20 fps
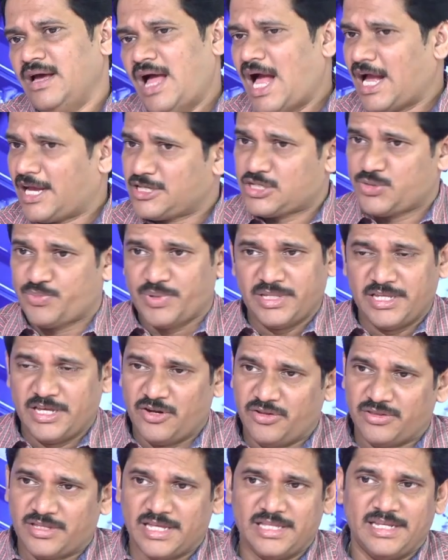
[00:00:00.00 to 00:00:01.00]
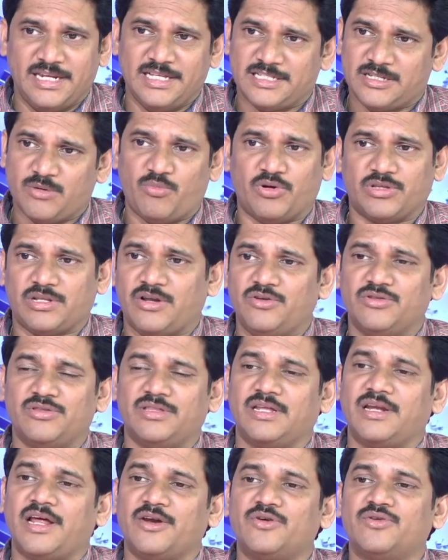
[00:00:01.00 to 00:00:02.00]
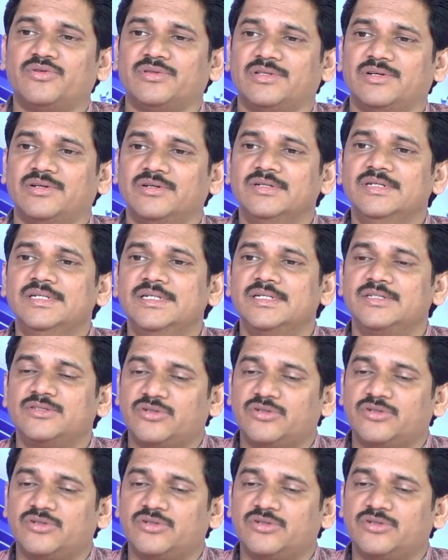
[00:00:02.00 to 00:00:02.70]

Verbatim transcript: ఆగస్టు పదిహేనో తేదీ నుంచే మొదలవుతుందని అనుకుందాం hmm.